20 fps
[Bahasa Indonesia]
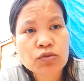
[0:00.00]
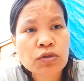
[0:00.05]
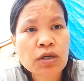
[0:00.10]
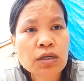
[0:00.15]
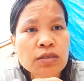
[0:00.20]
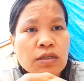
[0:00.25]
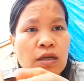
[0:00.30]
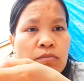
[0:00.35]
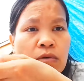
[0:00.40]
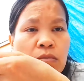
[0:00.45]

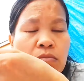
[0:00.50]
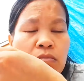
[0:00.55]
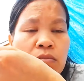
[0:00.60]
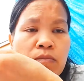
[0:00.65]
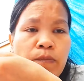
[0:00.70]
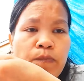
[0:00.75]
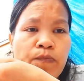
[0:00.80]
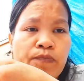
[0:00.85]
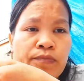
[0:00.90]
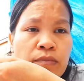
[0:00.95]
juga
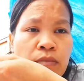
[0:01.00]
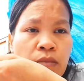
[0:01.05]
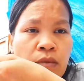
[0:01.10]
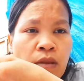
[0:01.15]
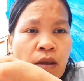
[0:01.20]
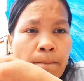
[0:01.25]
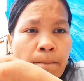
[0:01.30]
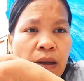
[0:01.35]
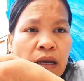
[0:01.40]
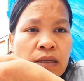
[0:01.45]
sama
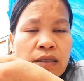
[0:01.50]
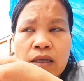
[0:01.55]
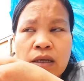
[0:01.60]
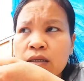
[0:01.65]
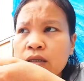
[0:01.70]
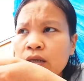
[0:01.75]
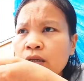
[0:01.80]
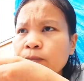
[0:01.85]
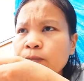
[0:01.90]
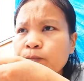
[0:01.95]

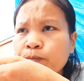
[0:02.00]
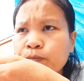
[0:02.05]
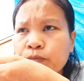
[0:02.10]
mbaknya ini